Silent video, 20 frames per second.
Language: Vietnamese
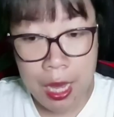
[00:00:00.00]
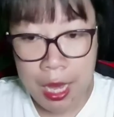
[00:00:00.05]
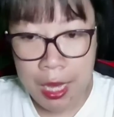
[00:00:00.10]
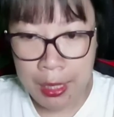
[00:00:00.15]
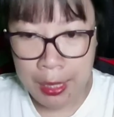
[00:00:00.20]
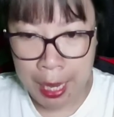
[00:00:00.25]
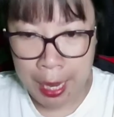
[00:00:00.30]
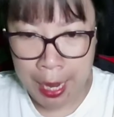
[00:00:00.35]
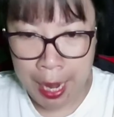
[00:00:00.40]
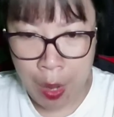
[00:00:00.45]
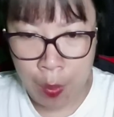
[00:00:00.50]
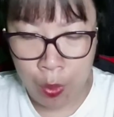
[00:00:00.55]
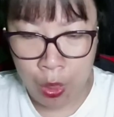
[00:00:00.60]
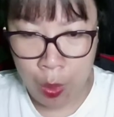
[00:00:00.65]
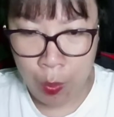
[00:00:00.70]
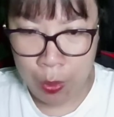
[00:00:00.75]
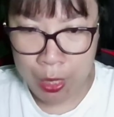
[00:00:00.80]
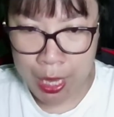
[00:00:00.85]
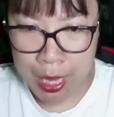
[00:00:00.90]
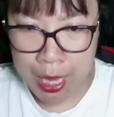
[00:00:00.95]
Kẻ nào
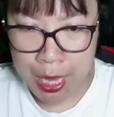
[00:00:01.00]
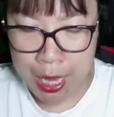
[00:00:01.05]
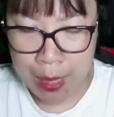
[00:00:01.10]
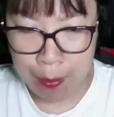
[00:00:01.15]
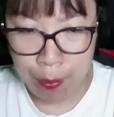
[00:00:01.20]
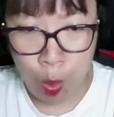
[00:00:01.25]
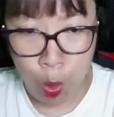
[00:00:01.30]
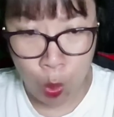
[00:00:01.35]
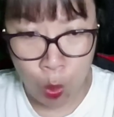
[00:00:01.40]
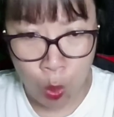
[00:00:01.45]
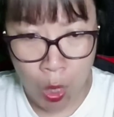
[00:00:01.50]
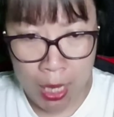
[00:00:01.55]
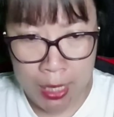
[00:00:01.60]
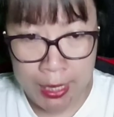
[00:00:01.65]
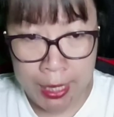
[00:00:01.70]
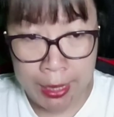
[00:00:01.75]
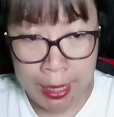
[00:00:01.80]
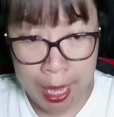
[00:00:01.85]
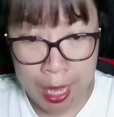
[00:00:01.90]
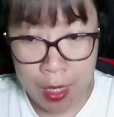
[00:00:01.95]
không đi, bổn tọa
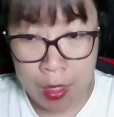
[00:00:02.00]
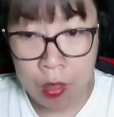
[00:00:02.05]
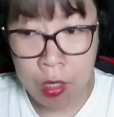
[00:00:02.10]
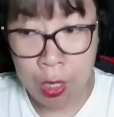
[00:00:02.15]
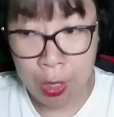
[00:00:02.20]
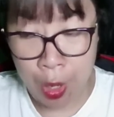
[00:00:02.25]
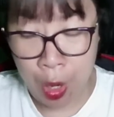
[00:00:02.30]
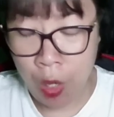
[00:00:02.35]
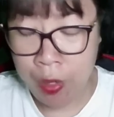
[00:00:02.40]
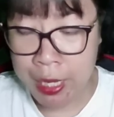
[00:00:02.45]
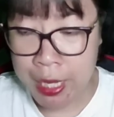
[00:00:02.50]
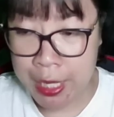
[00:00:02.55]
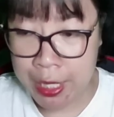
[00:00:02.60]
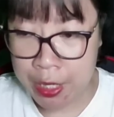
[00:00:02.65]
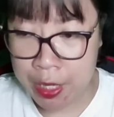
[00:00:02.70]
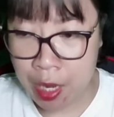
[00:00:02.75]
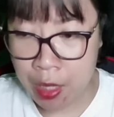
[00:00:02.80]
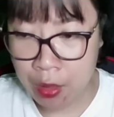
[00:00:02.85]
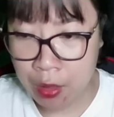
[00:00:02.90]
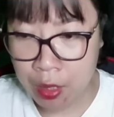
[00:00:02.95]
sẽ tiễn người đó đi
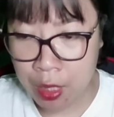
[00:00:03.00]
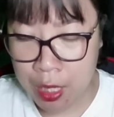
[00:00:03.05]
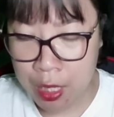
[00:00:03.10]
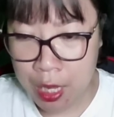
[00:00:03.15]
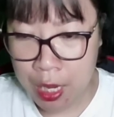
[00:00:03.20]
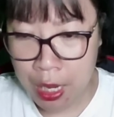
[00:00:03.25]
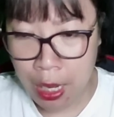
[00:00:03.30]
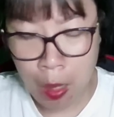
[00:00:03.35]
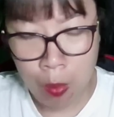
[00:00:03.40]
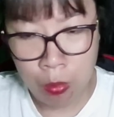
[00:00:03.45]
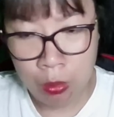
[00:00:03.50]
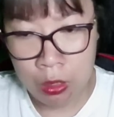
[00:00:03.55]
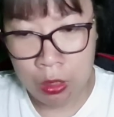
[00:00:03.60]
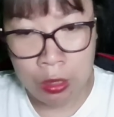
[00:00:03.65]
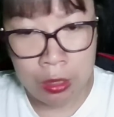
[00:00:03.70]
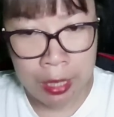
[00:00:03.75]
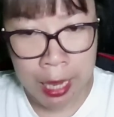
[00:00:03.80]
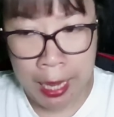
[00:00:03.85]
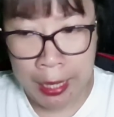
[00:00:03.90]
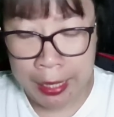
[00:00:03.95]
trước. Long
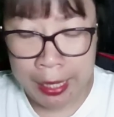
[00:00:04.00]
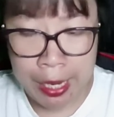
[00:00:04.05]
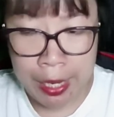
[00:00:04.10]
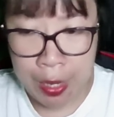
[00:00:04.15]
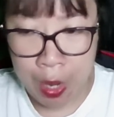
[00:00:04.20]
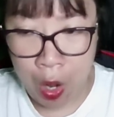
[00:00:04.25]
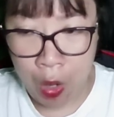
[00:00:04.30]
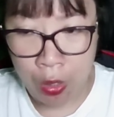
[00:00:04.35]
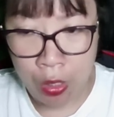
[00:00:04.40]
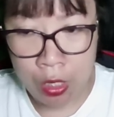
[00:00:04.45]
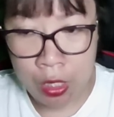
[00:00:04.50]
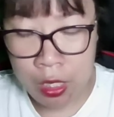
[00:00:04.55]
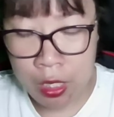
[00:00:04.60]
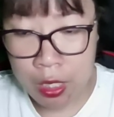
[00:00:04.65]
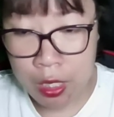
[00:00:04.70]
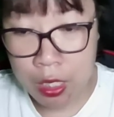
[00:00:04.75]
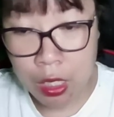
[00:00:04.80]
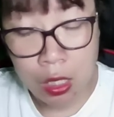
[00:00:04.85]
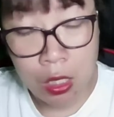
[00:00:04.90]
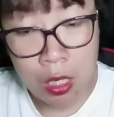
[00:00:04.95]
Tử thản nhiên nói,
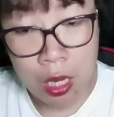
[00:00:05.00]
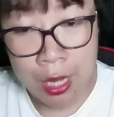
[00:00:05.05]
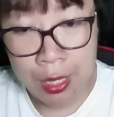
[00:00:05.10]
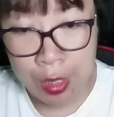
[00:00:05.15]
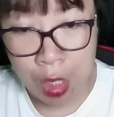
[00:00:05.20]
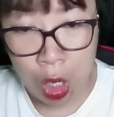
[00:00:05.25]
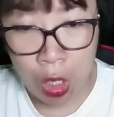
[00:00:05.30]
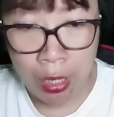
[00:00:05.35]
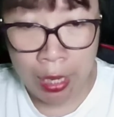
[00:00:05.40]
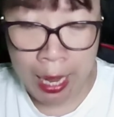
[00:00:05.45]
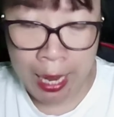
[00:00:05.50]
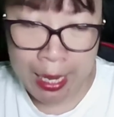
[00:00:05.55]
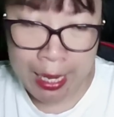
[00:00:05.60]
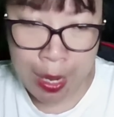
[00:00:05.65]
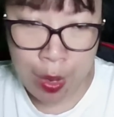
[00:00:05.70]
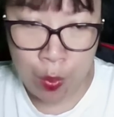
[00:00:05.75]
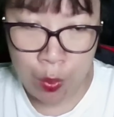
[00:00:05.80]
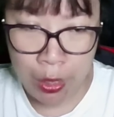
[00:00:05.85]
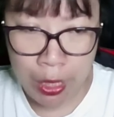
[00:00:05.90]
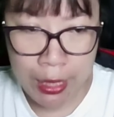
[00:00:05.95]
những người còn lại
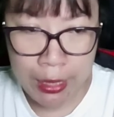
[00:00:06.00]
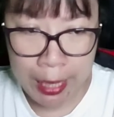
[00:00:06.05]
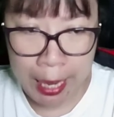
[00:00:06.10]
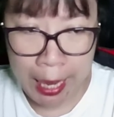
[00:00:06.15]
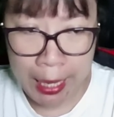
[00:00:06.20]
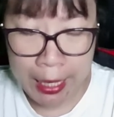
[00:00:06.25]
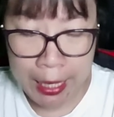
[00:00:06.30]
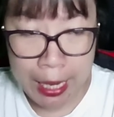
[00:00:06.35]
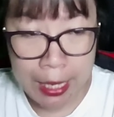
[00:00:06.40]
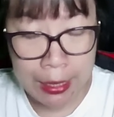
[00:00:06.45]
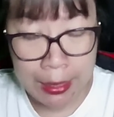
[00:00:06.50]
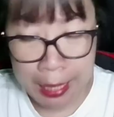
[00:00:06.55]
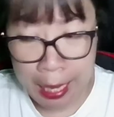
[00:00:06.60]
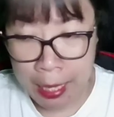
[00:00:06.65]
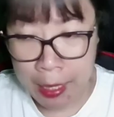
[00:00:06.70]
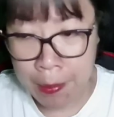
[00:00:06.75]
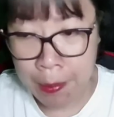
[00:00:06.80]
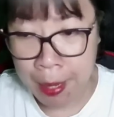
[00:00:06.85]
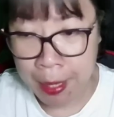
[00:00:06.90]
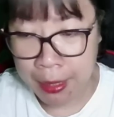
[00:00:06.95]
đều kinh hãi đến
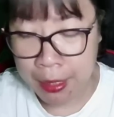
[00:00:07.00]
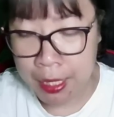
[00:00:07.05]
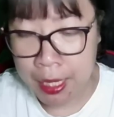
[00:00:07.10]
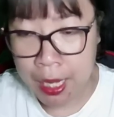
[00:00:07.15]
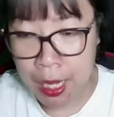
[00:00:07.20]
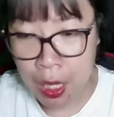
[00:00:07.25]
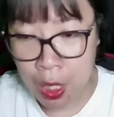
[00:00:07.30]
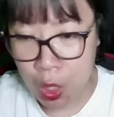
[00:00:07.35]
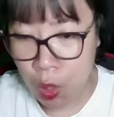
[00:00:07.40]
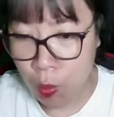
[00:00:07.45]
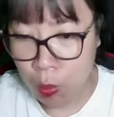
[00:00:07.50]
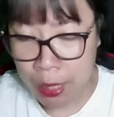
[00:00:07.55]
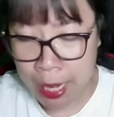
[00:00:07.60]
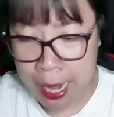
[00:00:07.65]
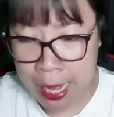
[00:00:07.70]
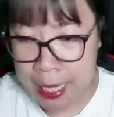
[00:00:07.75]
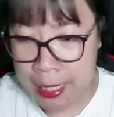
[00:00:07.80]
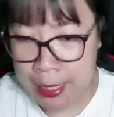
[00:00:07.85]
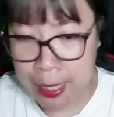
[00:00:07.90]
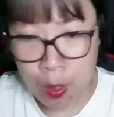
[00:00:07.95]
tái mặt, lúc
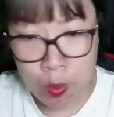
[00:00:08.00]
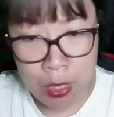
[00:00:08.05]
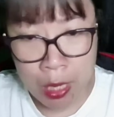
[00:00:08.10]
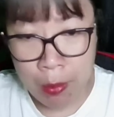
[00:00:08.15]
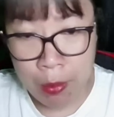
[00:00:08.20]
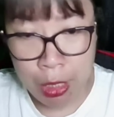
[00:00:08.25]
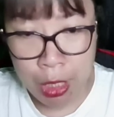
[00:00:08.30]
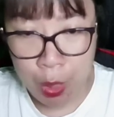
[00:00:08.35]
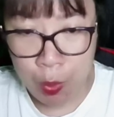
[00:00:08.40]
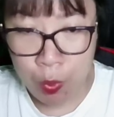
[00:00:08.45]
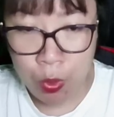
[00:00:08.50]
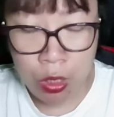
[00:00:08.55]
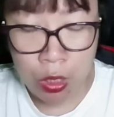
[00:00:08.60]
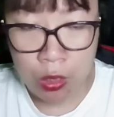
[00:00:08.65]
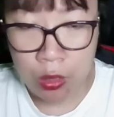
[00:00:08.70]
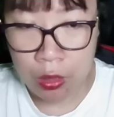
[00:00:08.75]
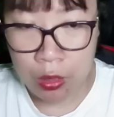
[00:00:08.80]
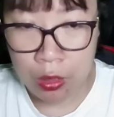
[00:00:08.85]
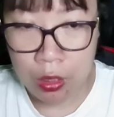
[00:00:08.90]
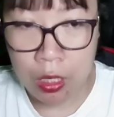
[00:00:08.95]
này sao dám chống
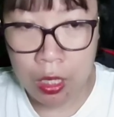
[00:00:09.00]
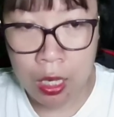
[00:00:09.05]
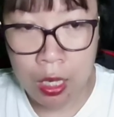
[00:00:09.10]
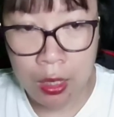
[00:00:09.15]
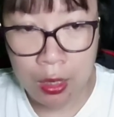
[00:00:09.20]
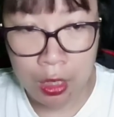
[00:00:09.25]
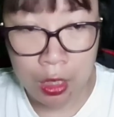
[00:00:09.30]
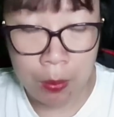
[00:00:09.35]
cự nữa, tự